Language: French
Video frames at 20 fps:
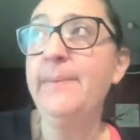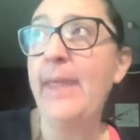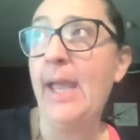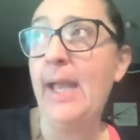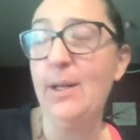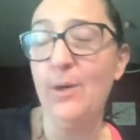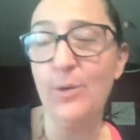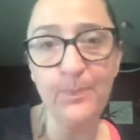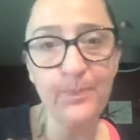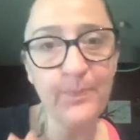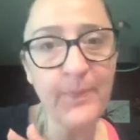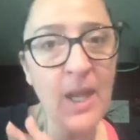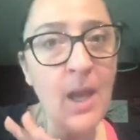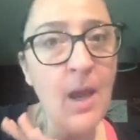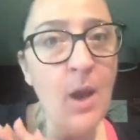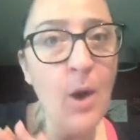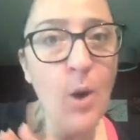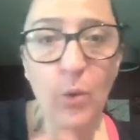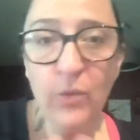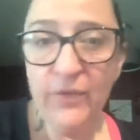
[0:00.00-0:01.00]
Alors,
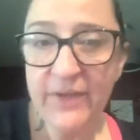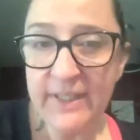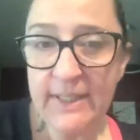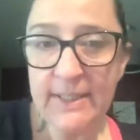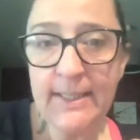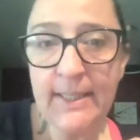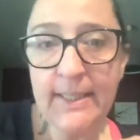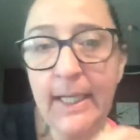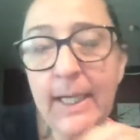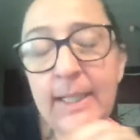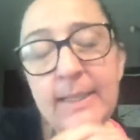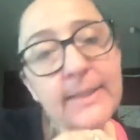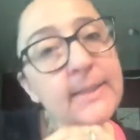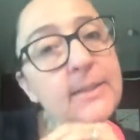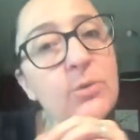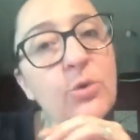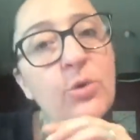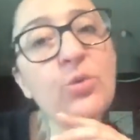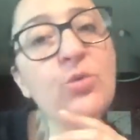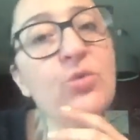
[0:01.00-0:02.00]
on va désacraliser
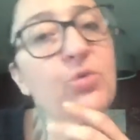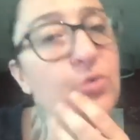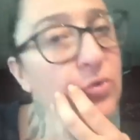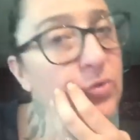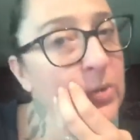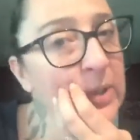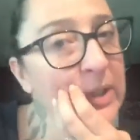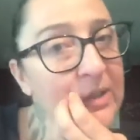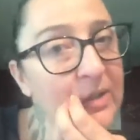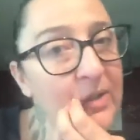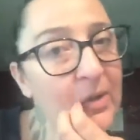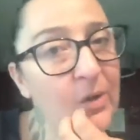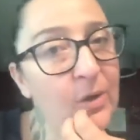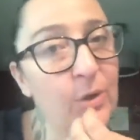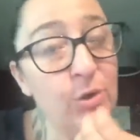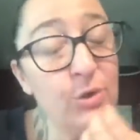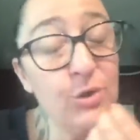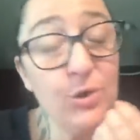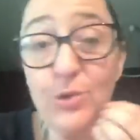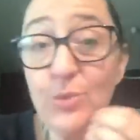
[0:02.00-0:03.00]
le truc tout de suite.
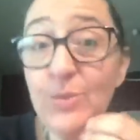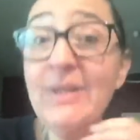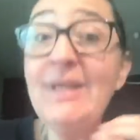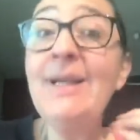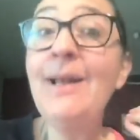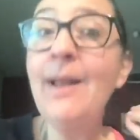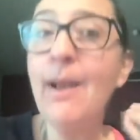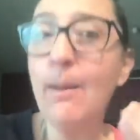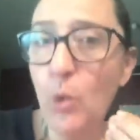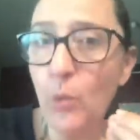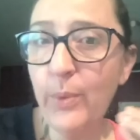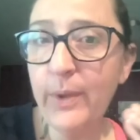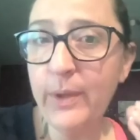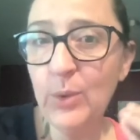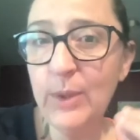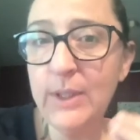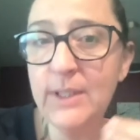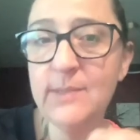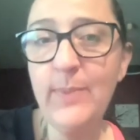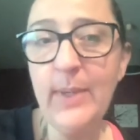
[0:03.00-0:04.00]
je suis clairement pas
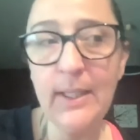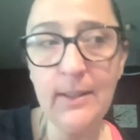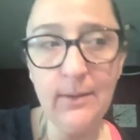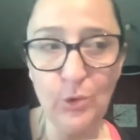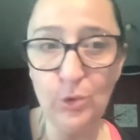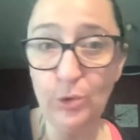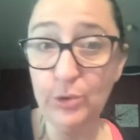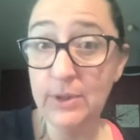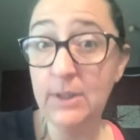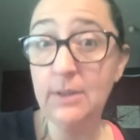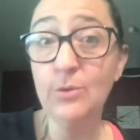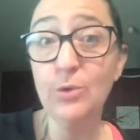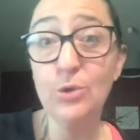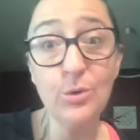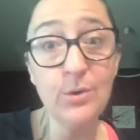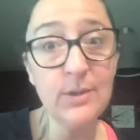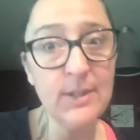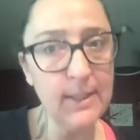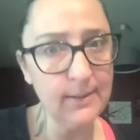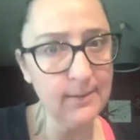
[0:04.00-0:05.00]
une experte dans le tricot de
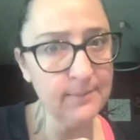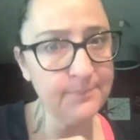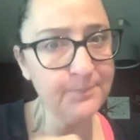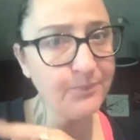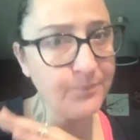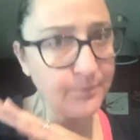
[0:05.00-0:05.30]
chaussettes.